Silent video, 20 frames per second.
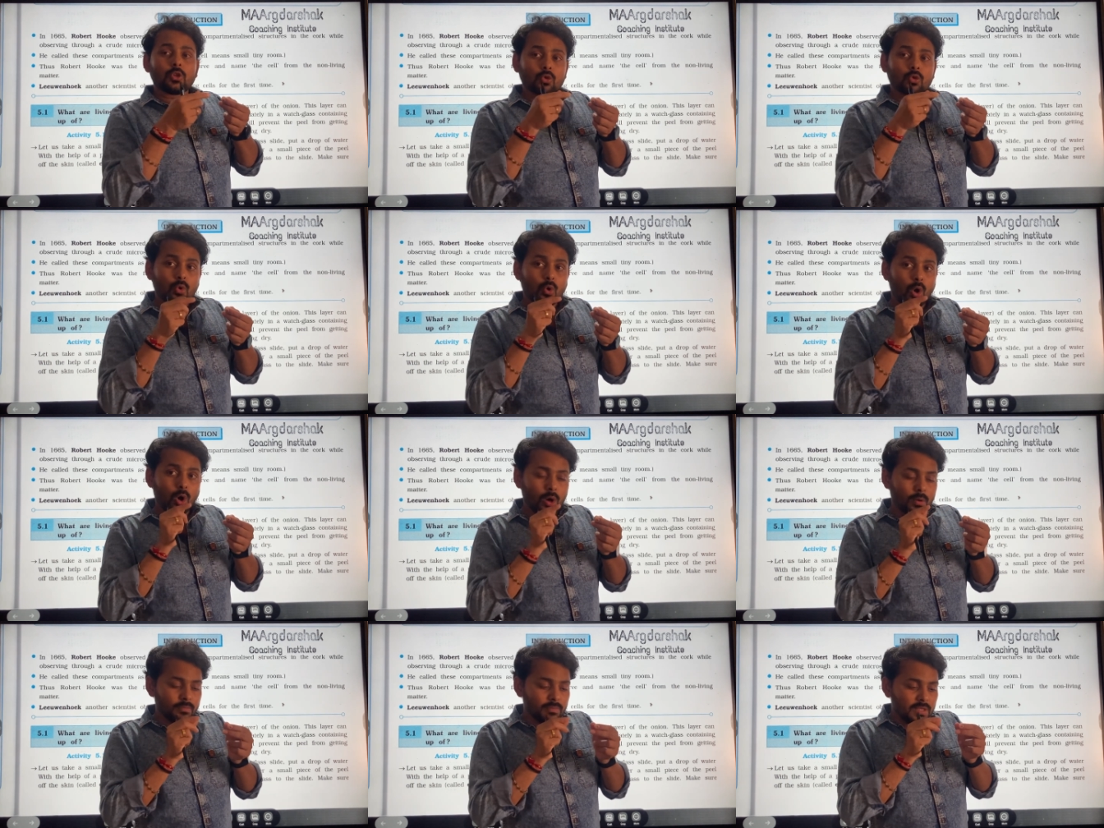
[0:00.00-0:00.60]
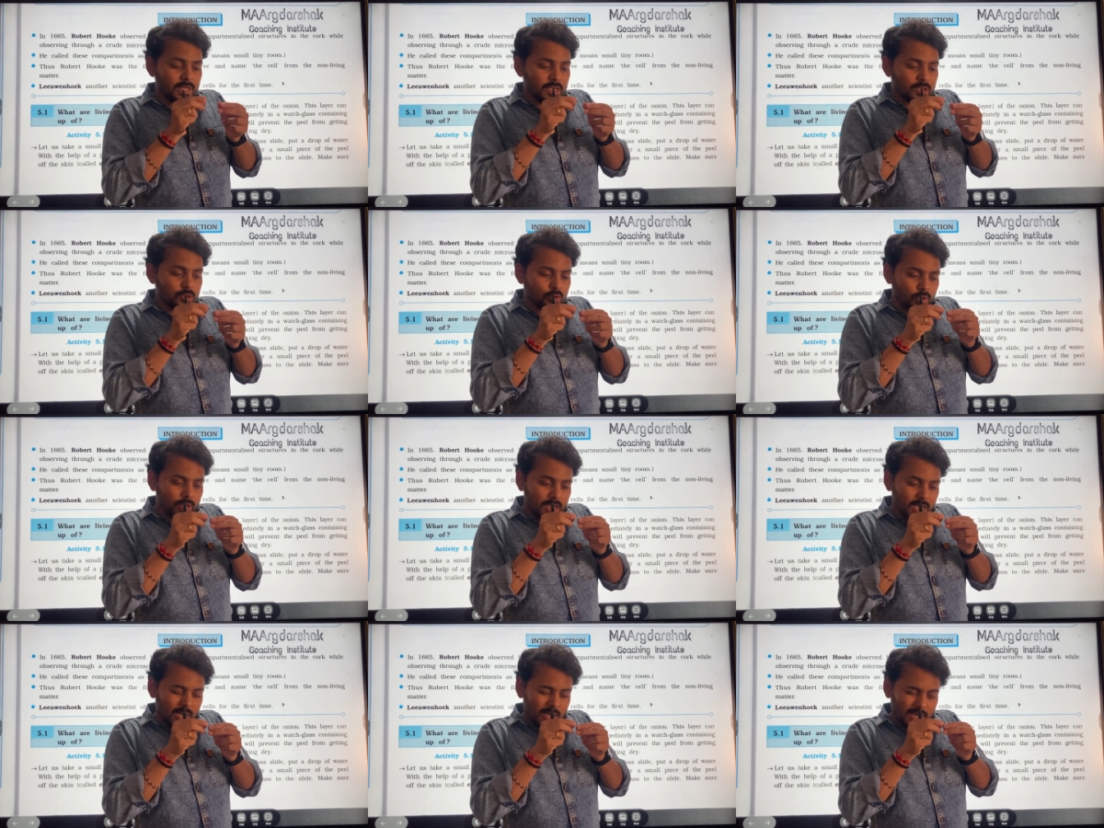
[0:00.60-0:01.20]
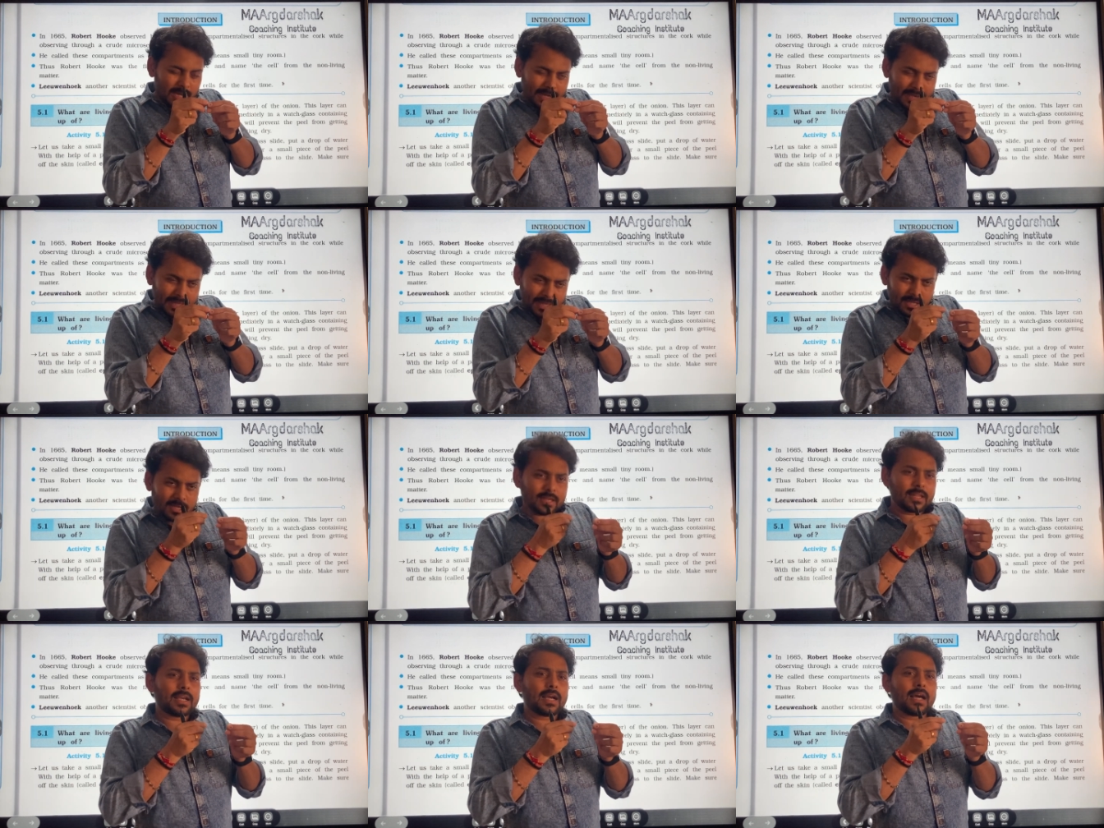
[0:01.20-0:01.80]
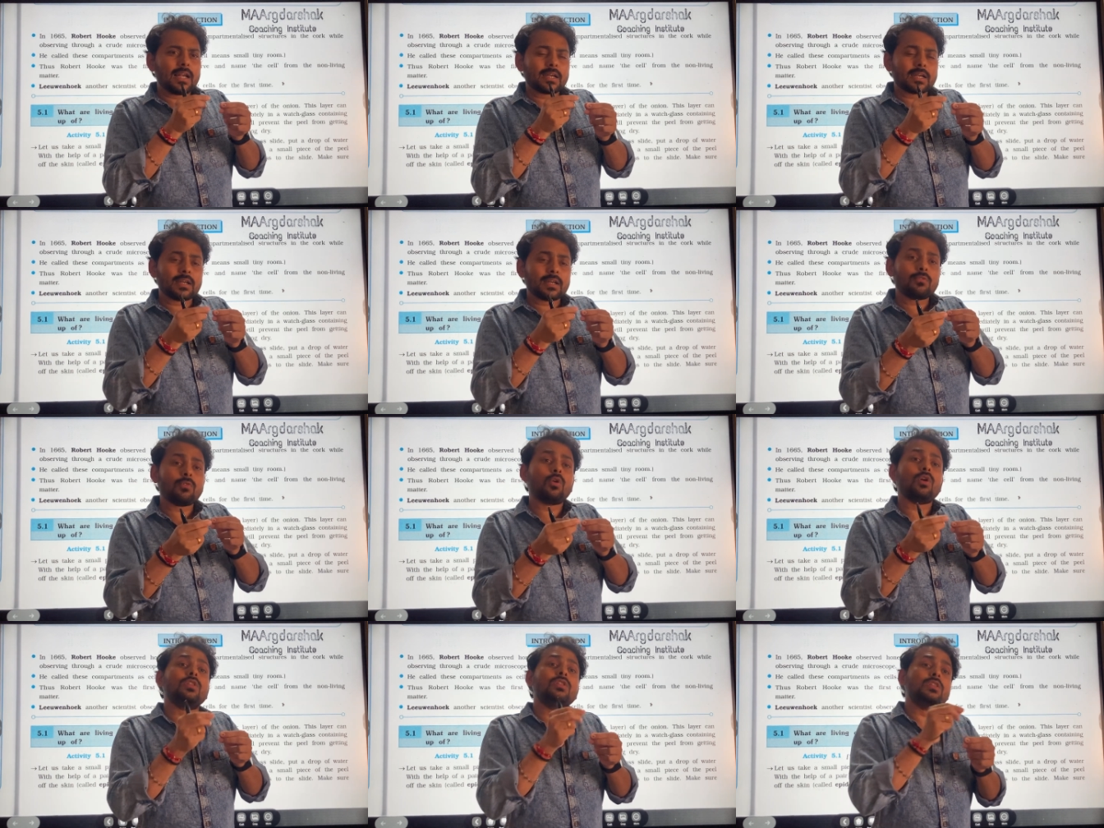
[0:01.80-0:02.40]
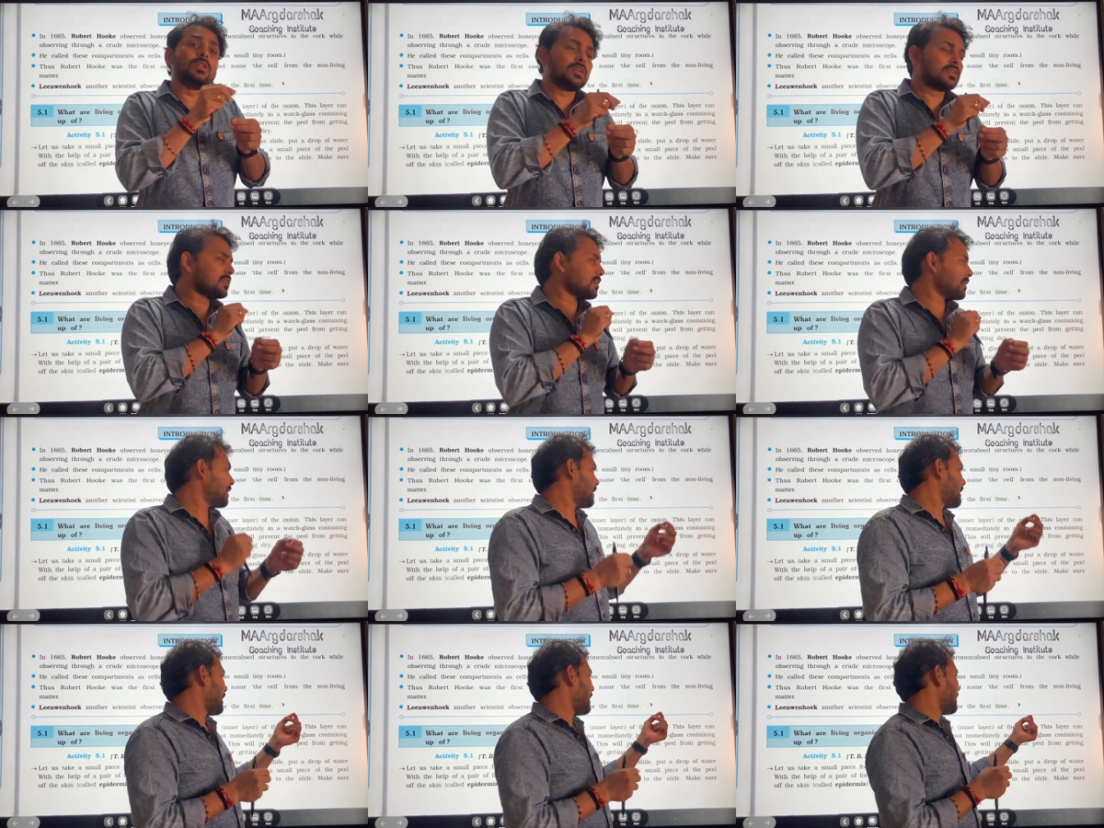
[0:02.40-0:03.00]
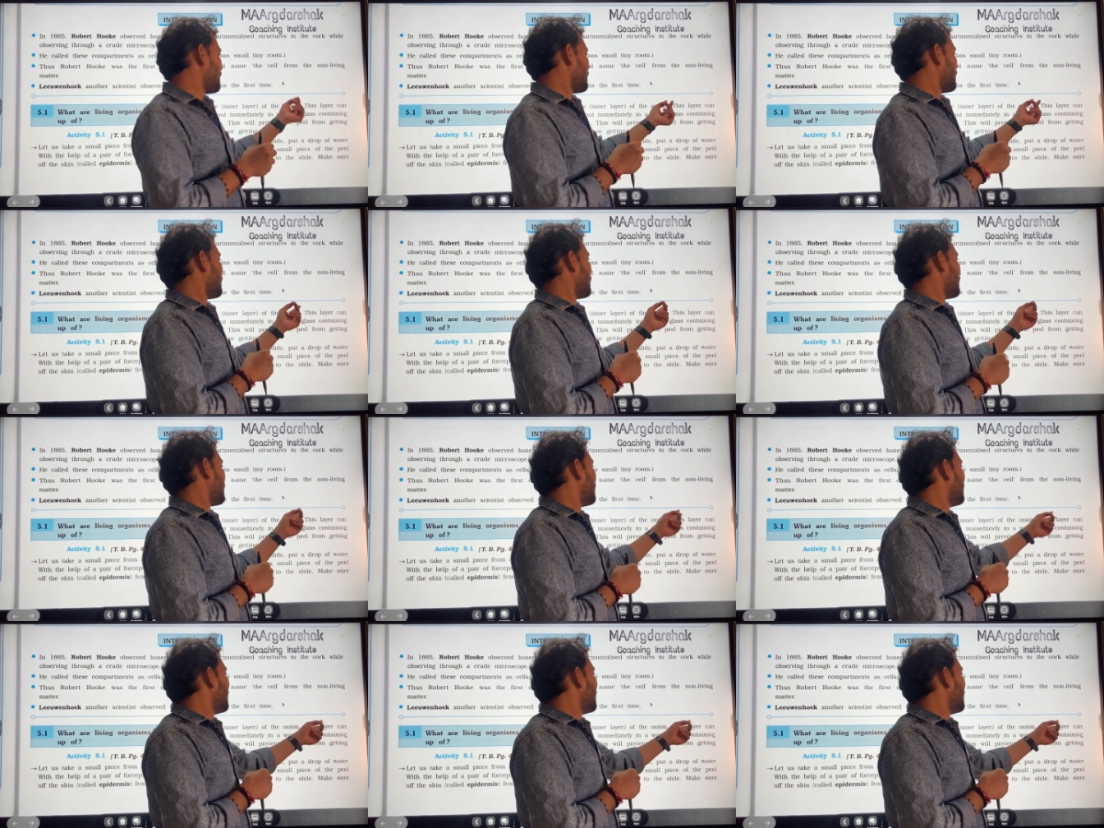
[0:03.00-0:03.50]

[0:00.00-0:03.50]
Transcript: तो हम ये जो एक लेयर निकाल रहे हैं वो अंदर से निकाल रहे हैं